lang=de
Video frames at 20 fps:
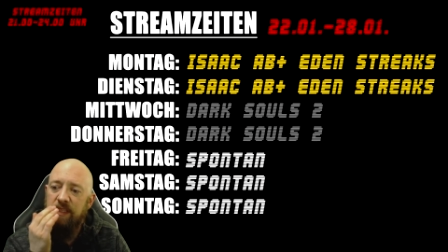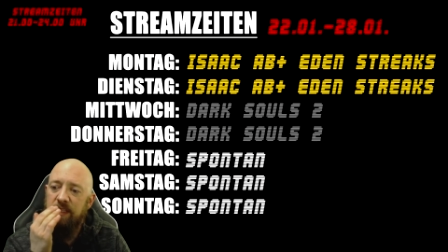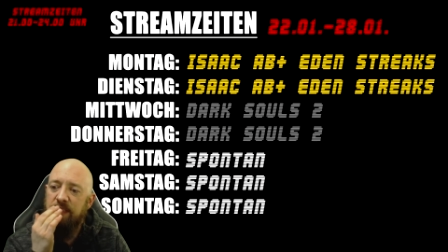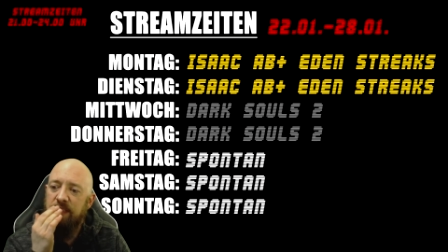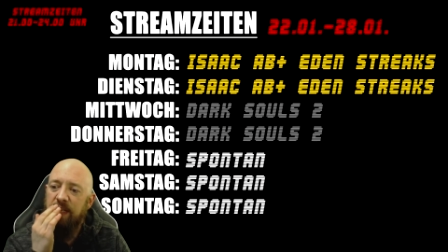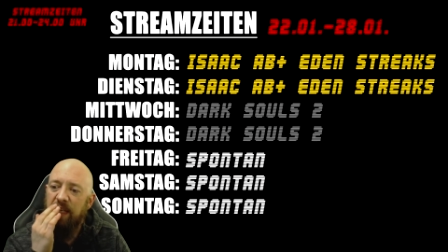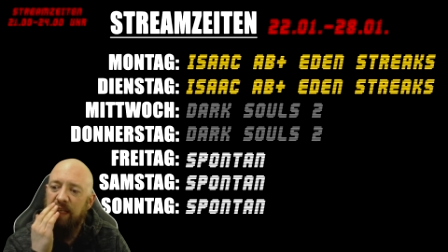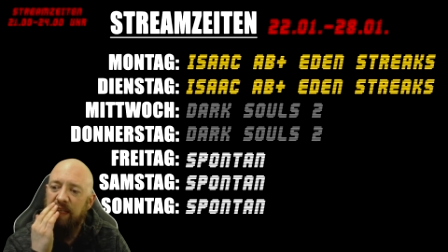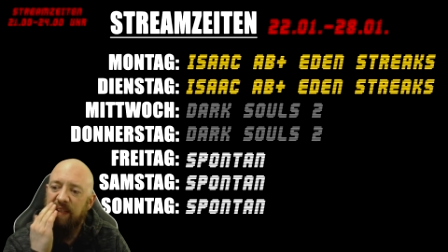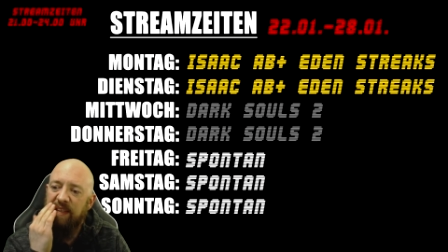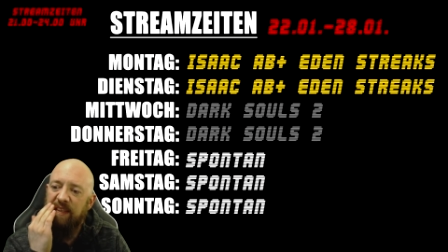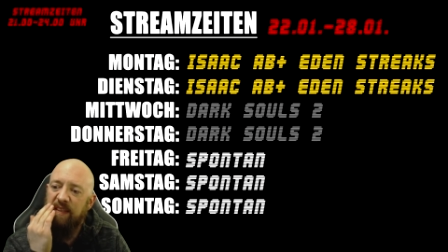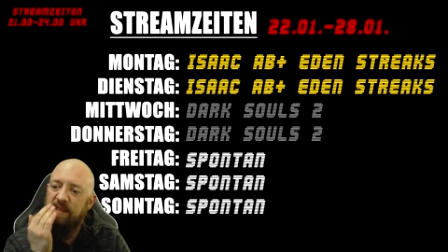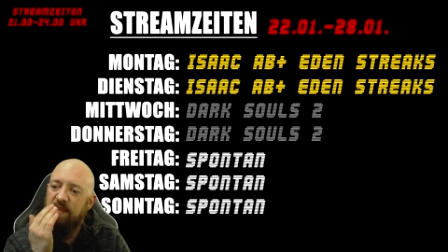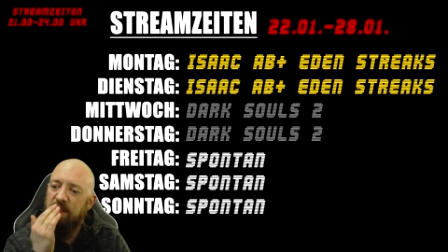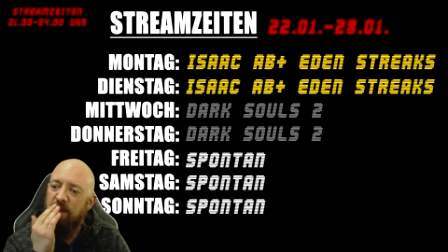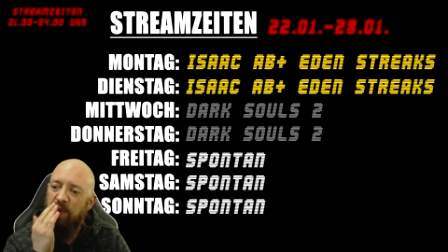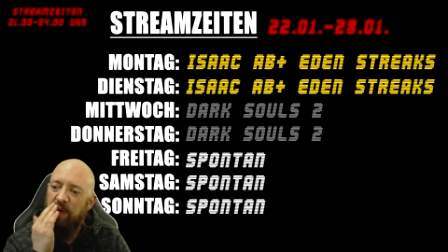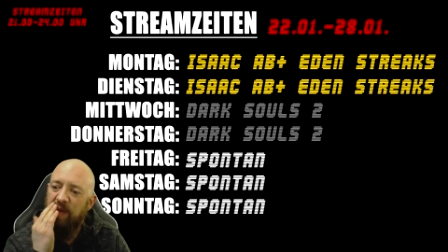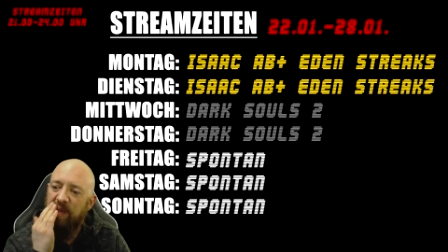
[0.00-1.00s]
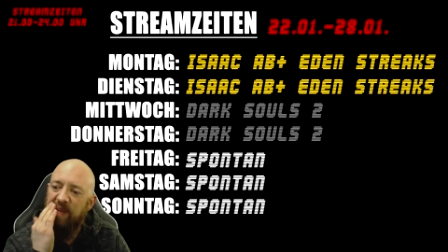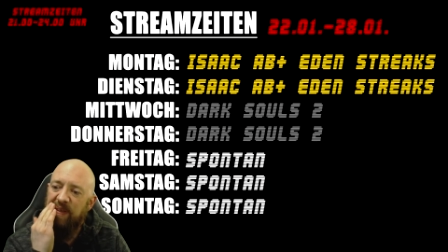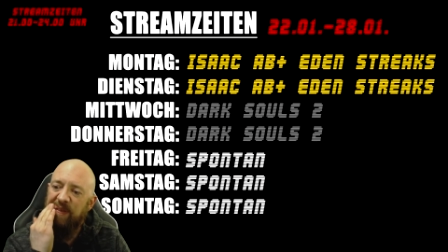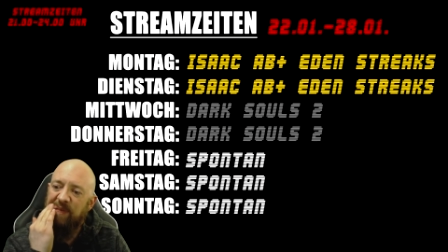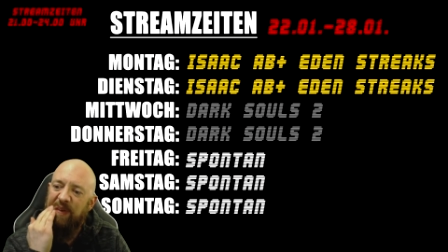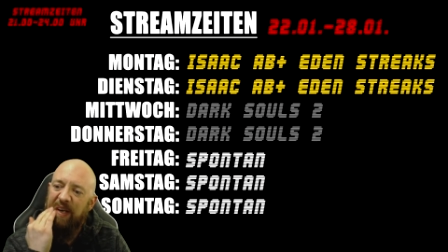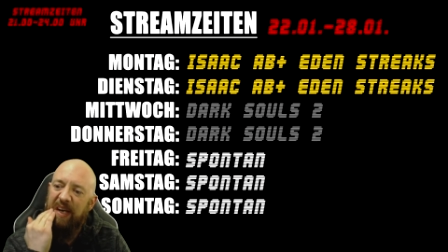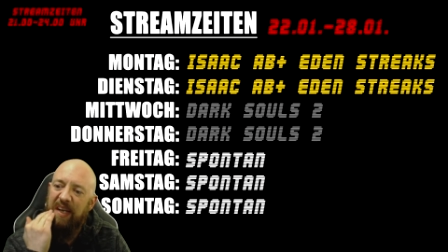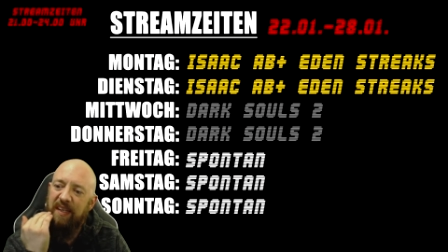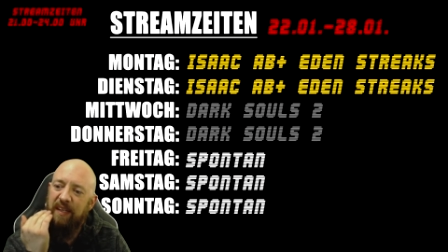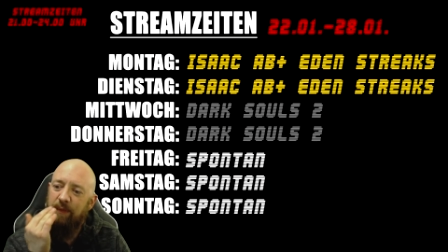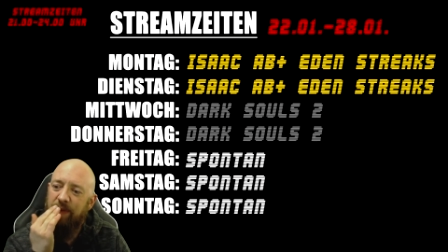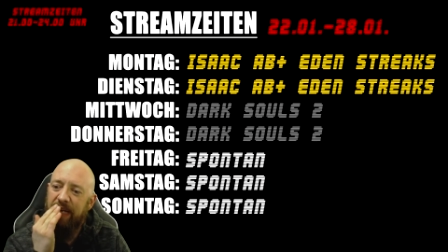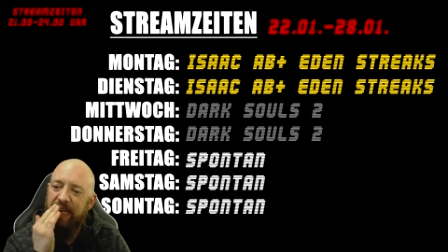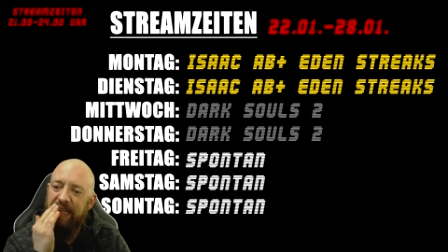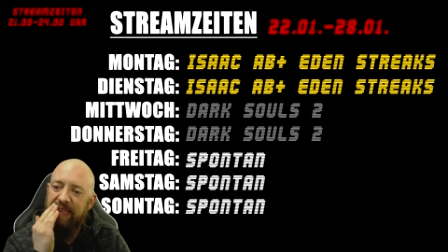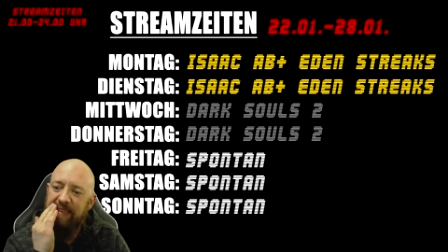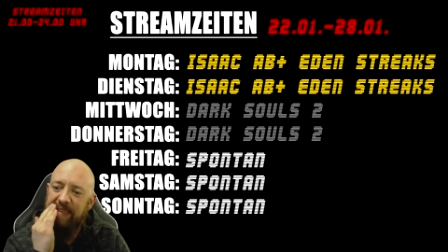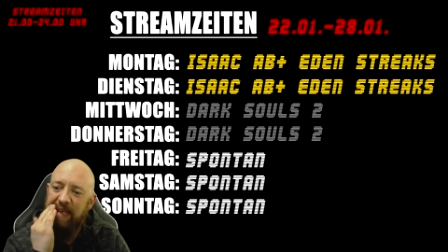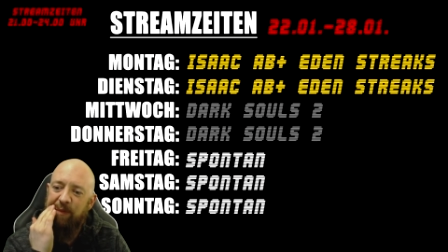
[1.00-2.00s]
Ich denke nicht, dass jemand wart,
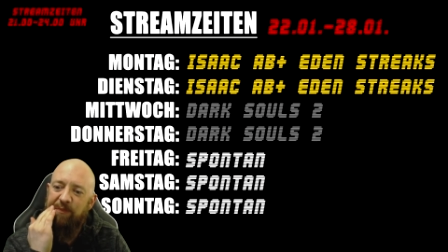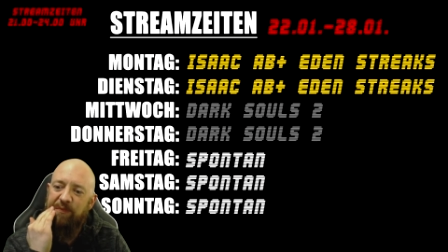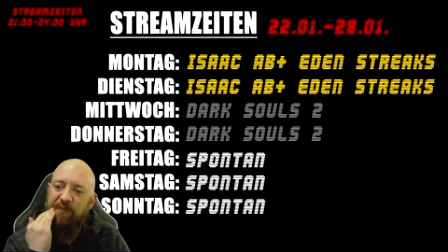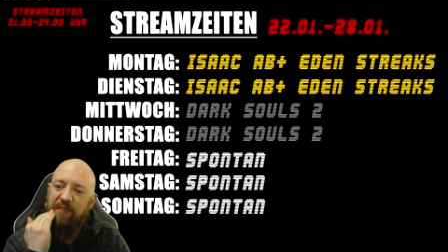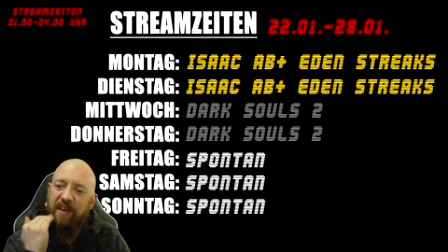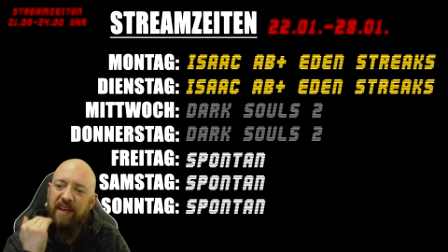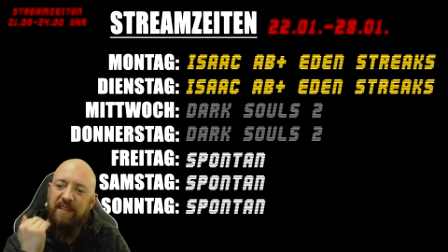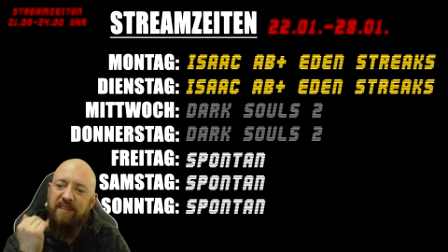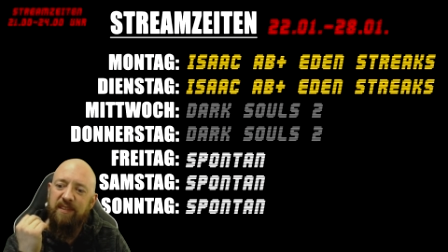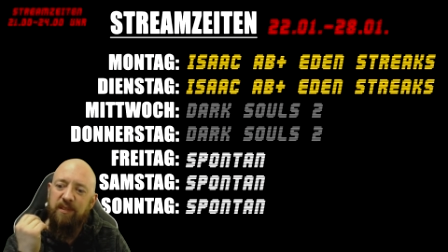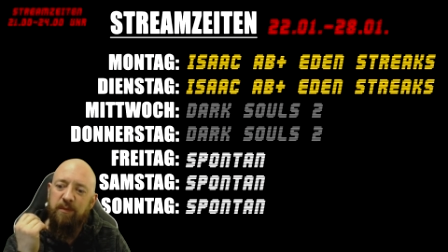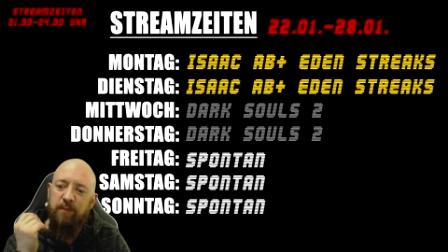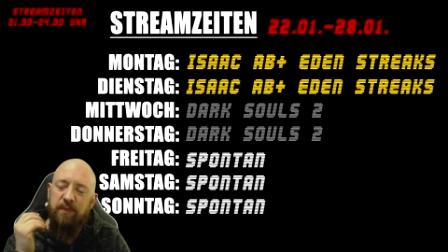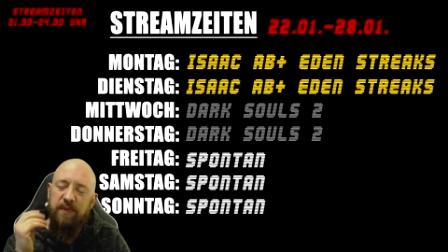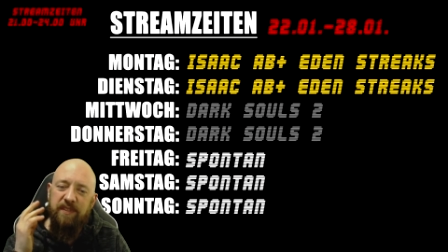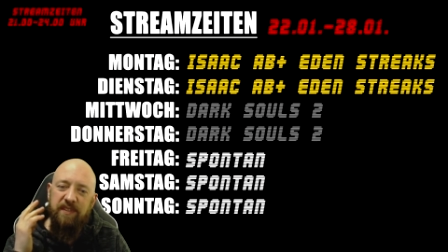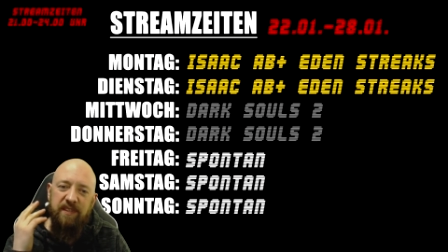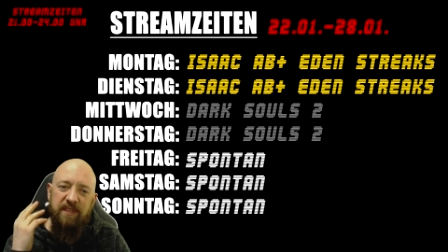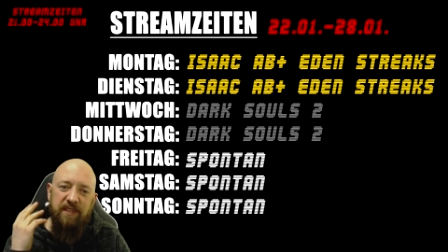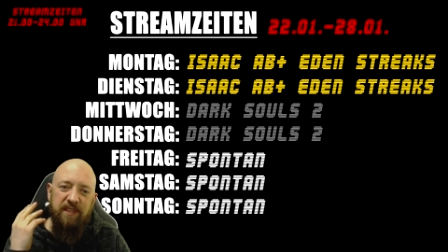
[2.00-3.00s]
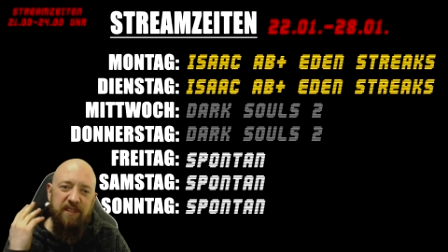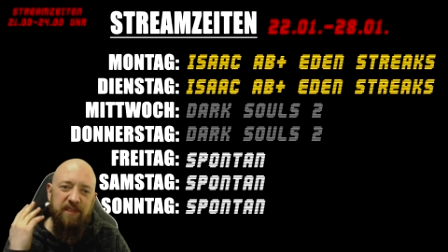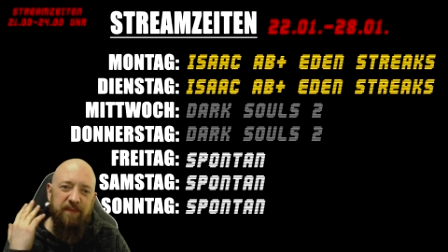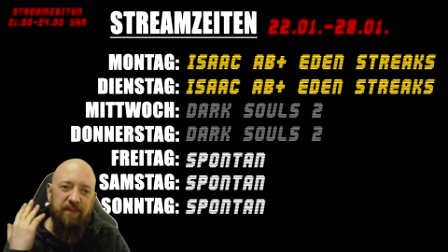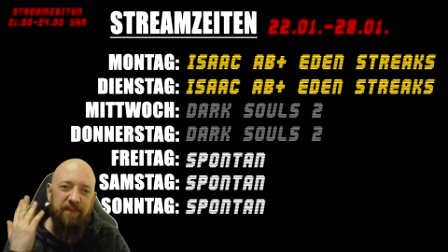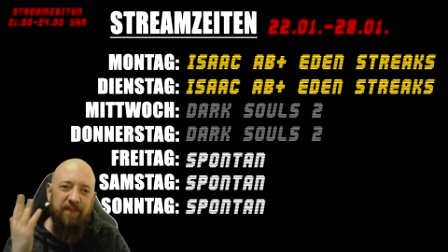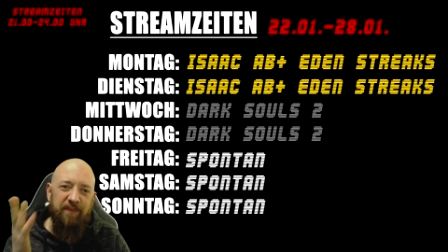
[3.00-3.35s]
wart, abwartet, bis ich